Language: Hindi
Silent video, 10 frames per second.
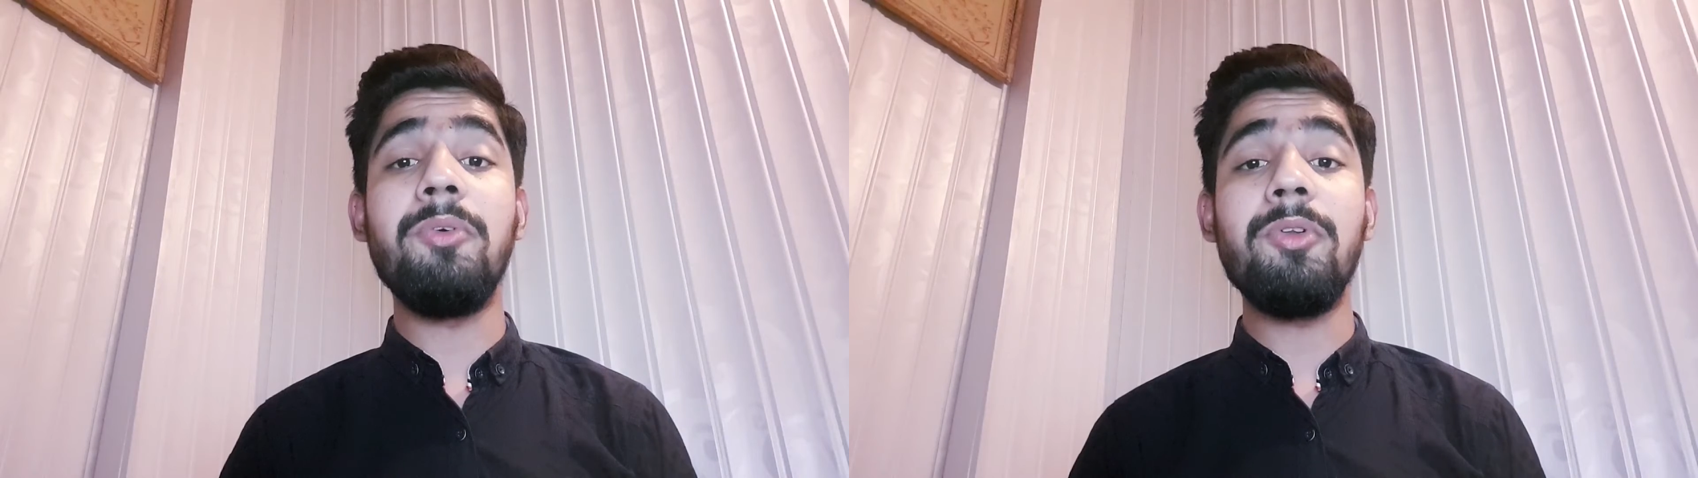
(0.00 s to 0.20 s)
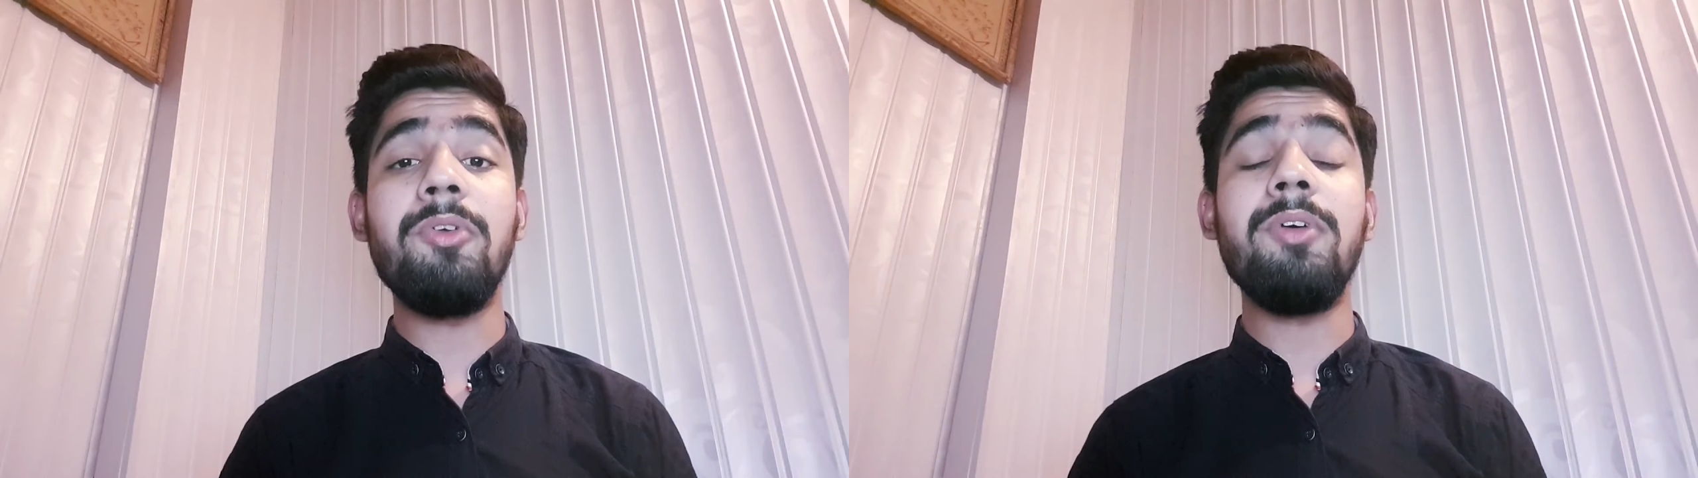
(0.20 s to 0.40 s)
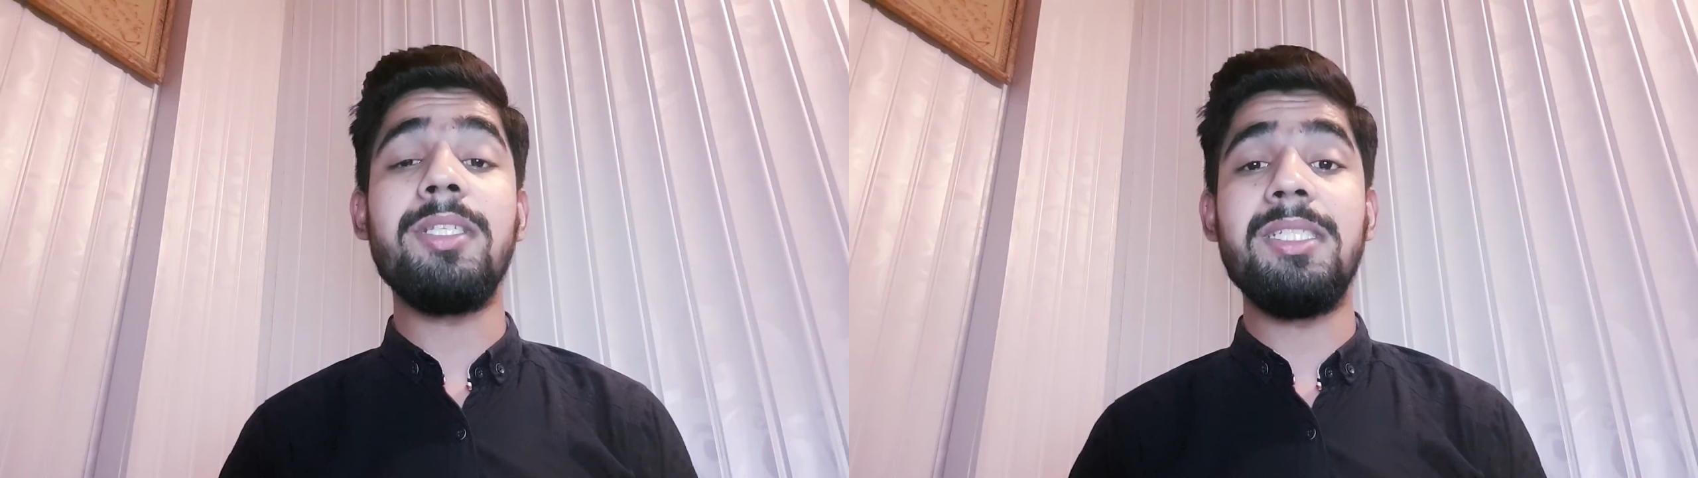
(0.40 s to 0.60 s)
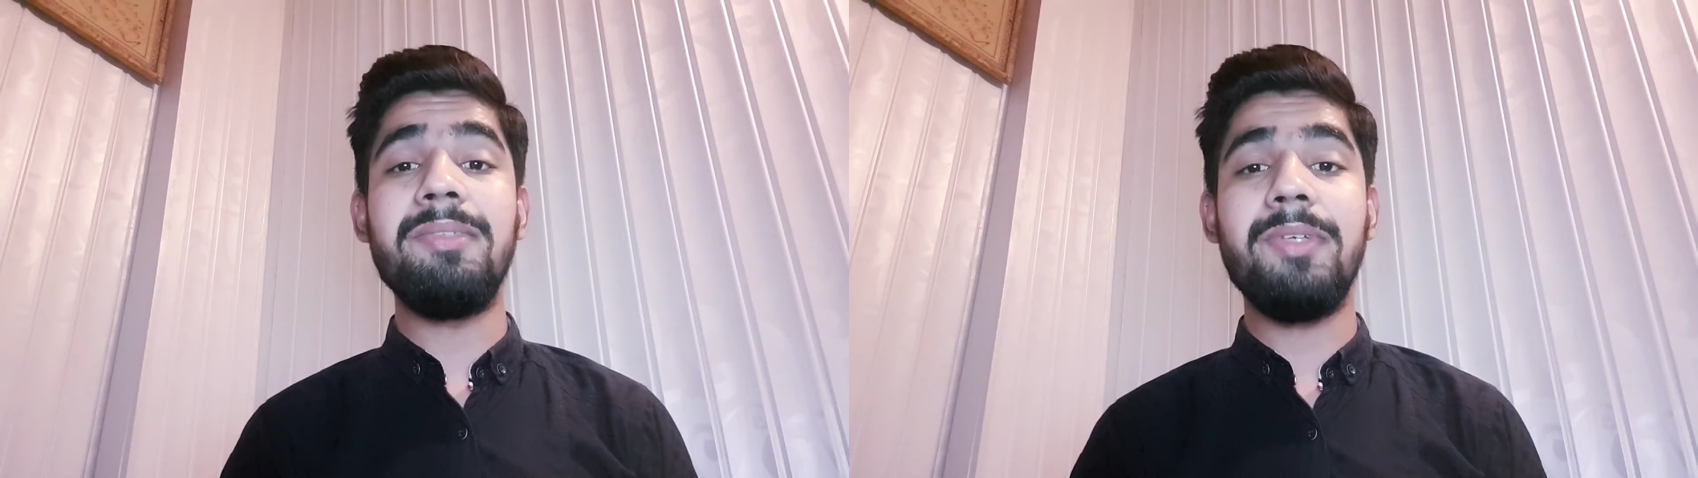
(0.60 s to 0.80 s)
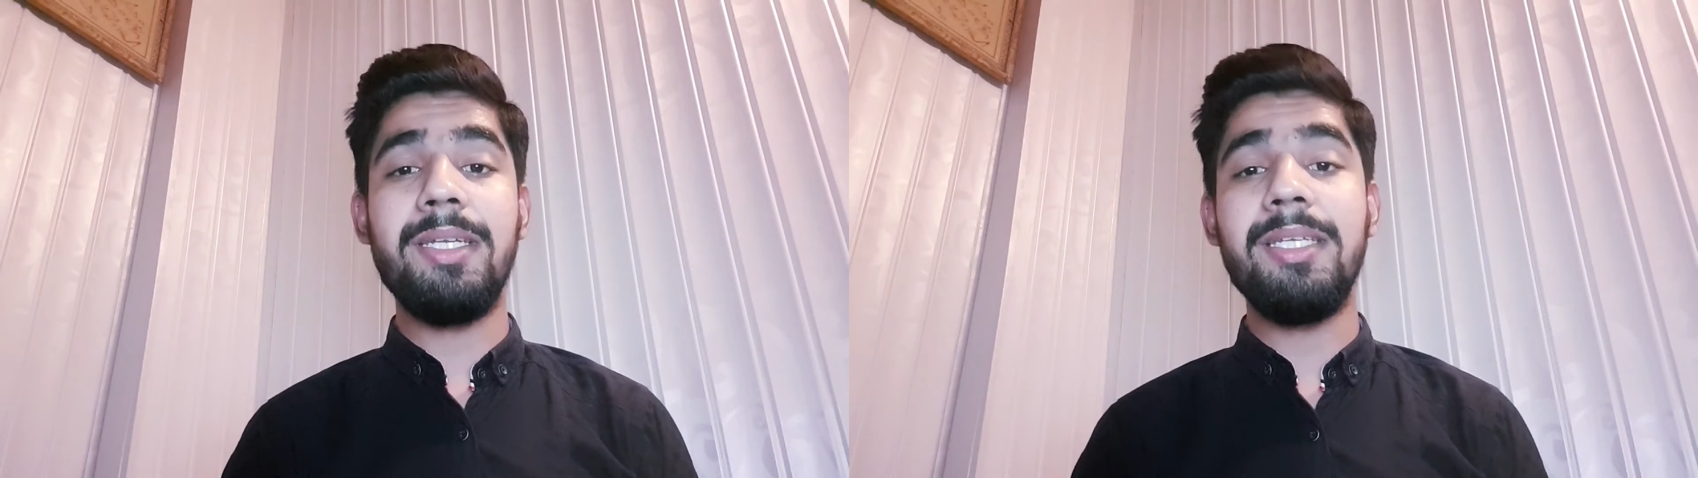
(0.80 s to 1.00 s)
गोल को
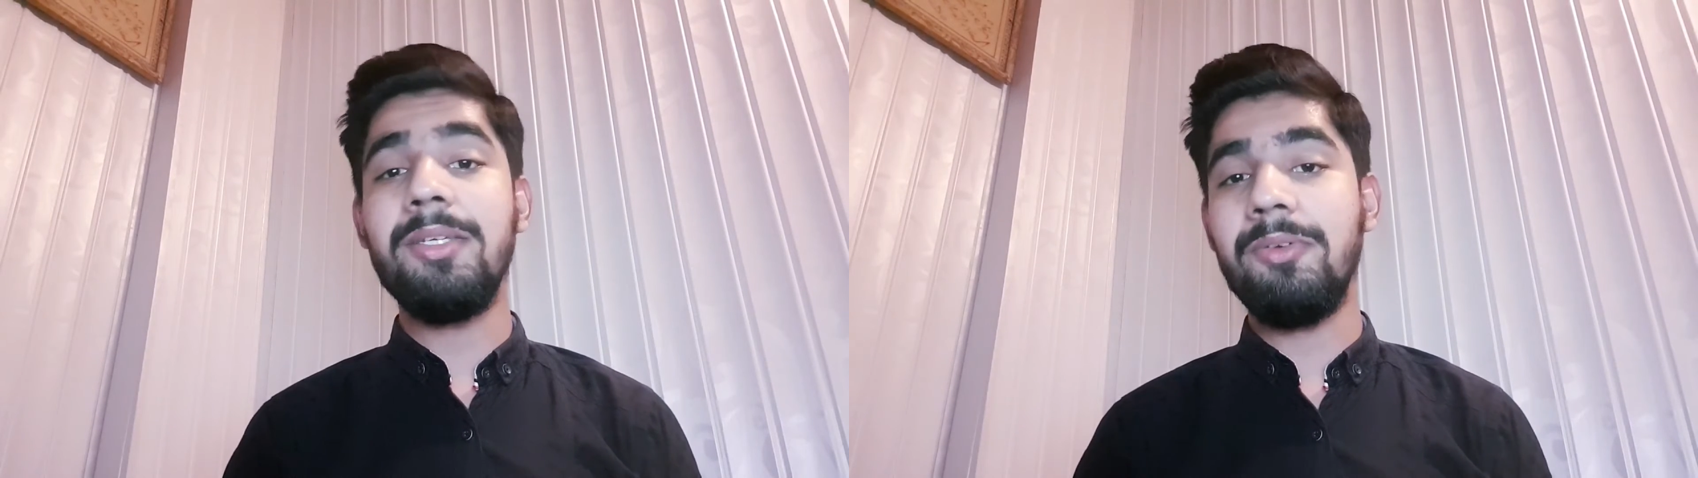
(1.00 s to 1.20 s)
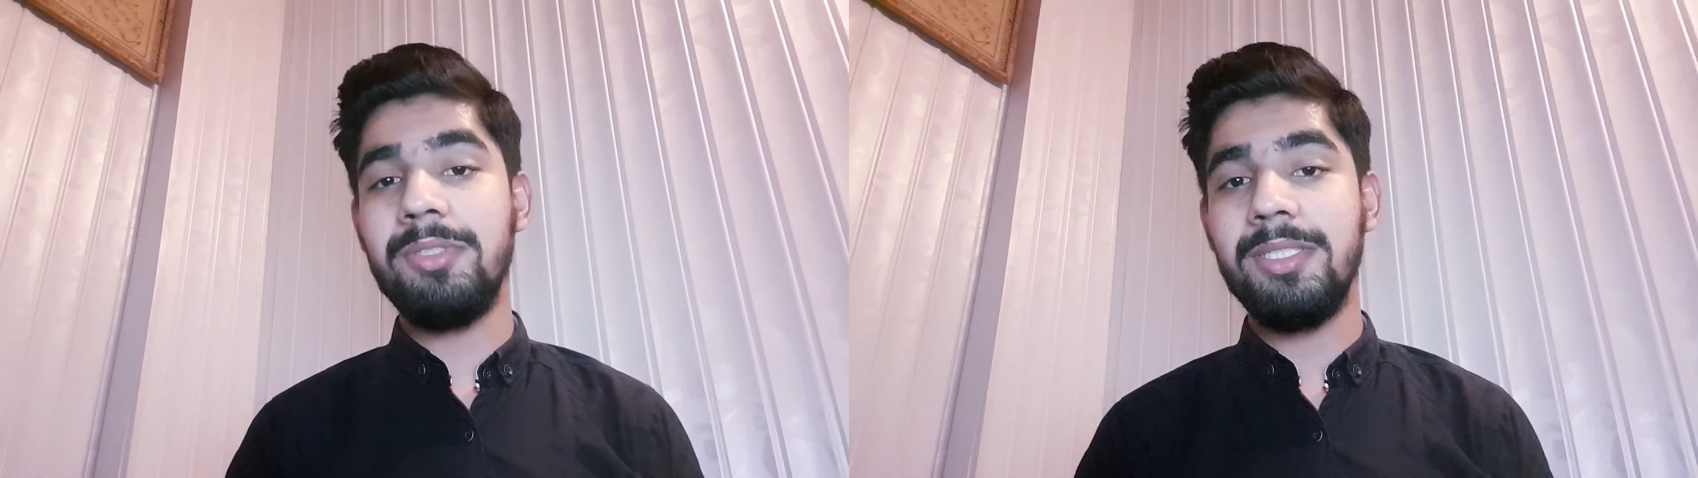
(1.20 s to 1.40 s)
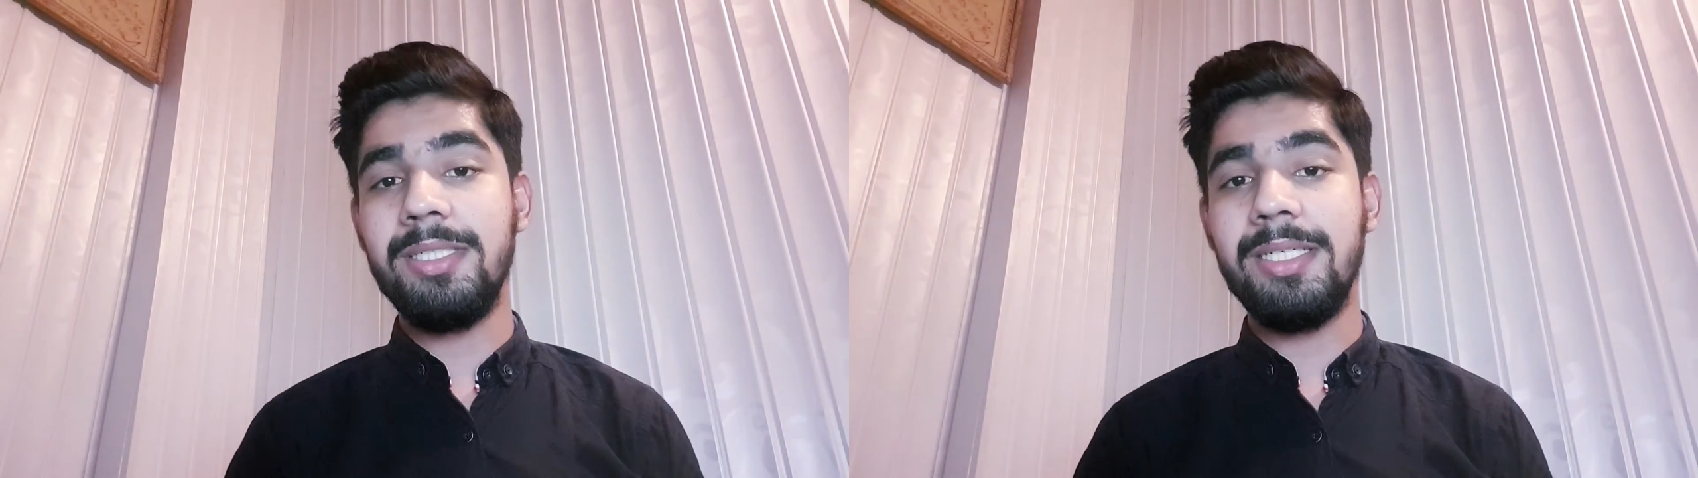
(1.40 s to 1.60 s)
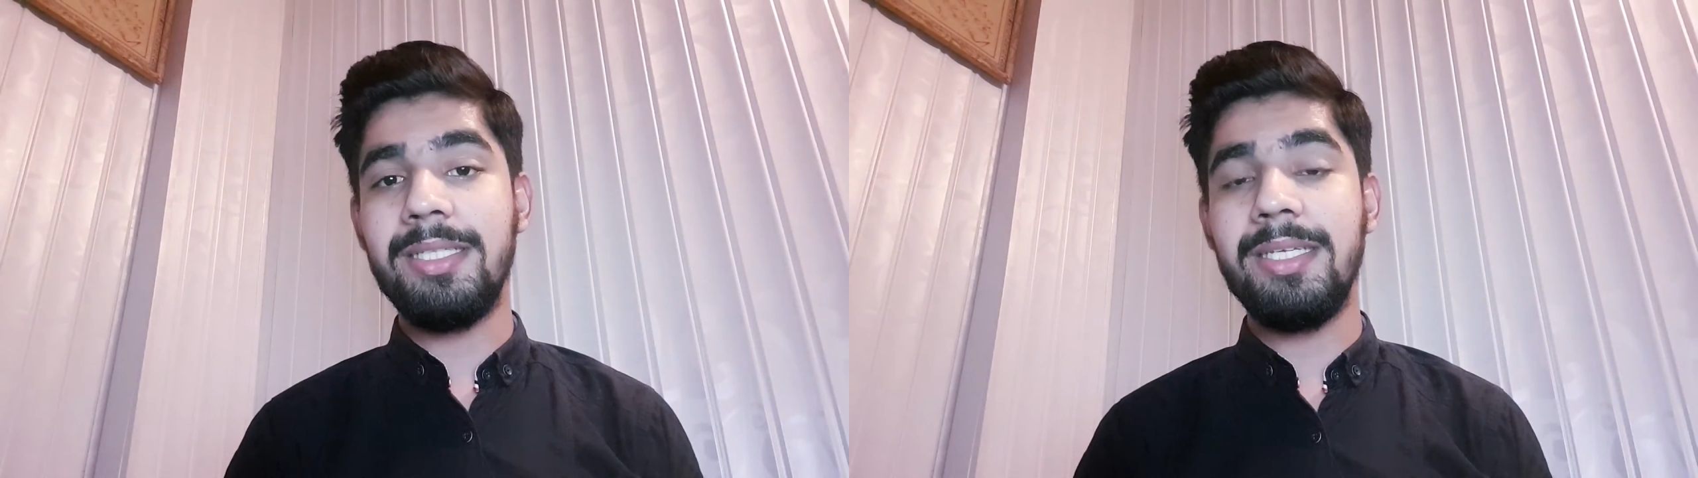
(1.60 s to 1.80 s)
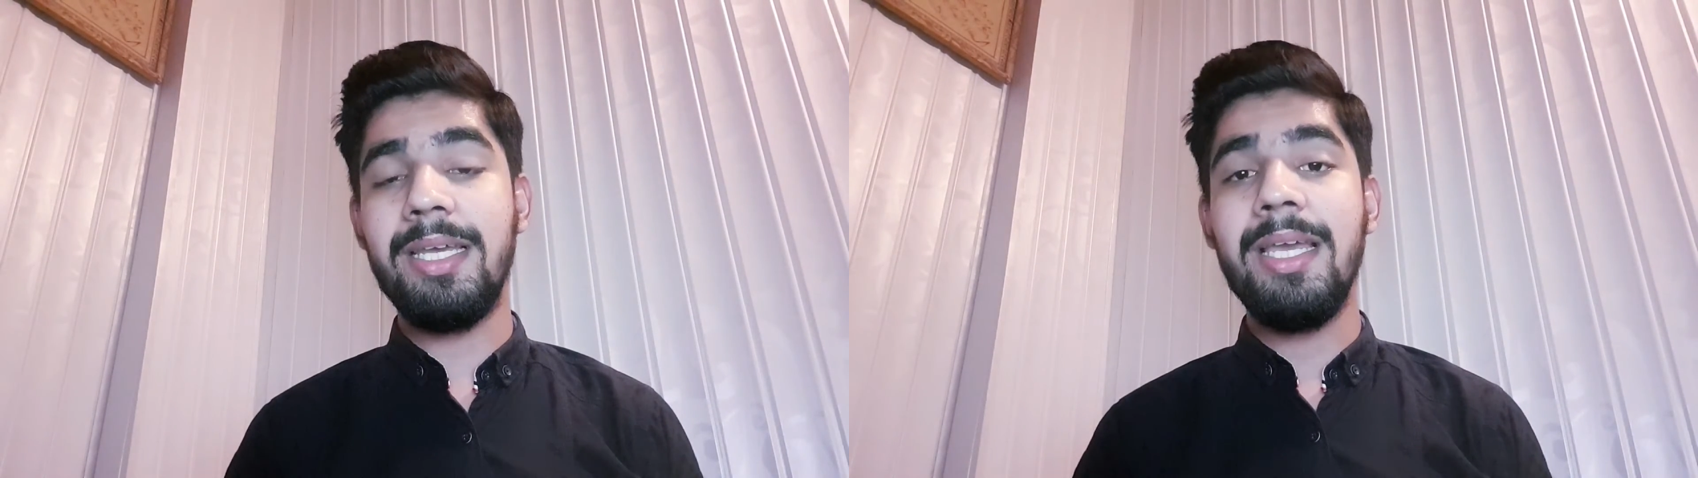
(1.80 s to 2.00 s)
अचीव करने की कोशिश
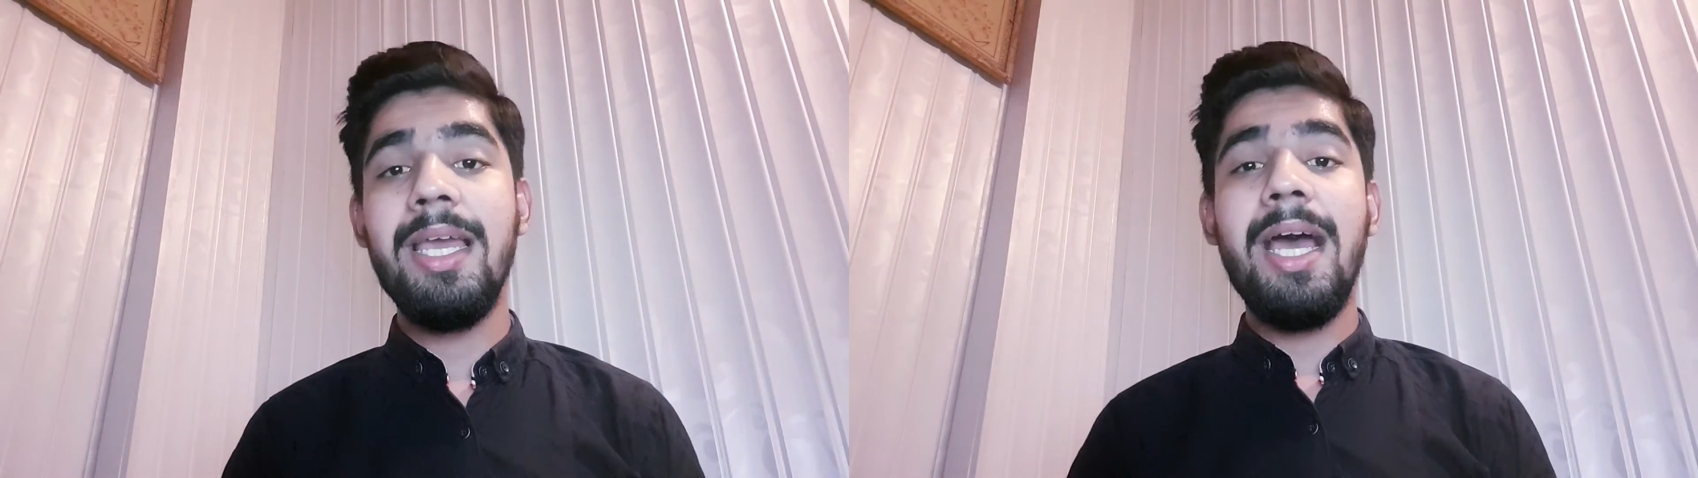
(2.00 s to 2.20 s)
करते हैं